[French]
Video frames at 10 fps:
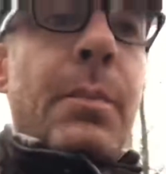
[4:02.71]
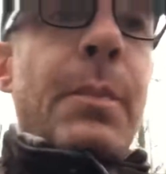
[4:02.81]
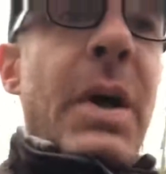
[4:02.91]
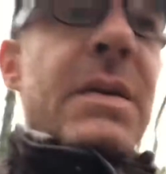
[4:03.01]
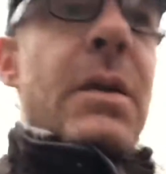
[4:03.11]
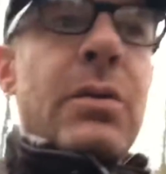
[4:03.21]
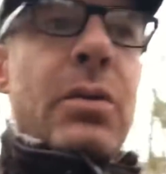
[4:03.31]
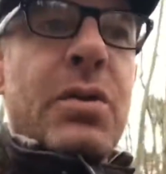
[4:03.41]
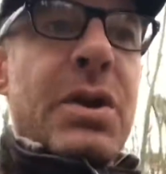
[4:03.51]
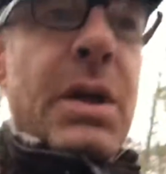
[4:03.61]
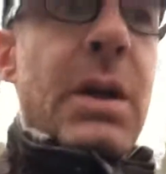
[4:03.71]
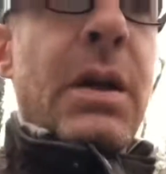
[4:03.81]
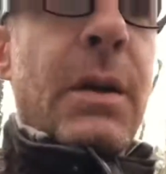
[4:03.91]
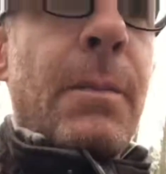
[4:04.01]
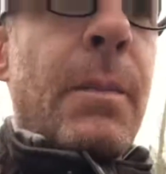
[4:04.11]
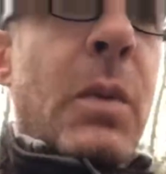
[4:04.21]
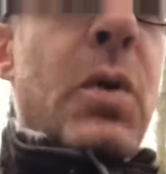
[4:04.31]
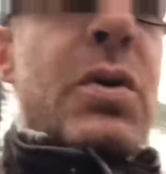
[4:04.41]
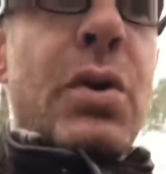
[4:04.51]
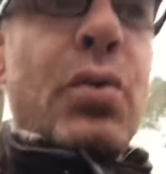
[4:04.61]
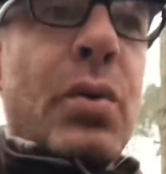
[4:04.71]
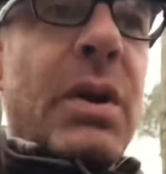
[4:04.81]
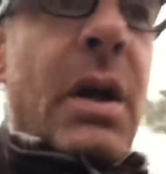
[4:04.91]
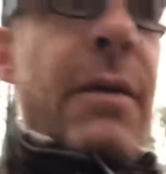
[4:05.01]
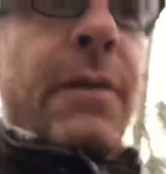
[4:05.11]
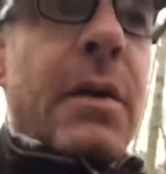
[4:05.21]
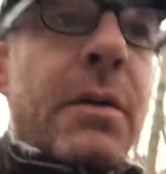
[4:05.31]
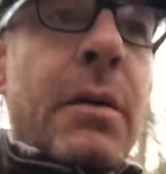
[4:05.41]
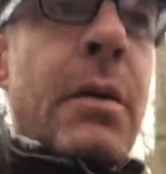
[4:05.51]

personnes que j'ai que eu au téléphone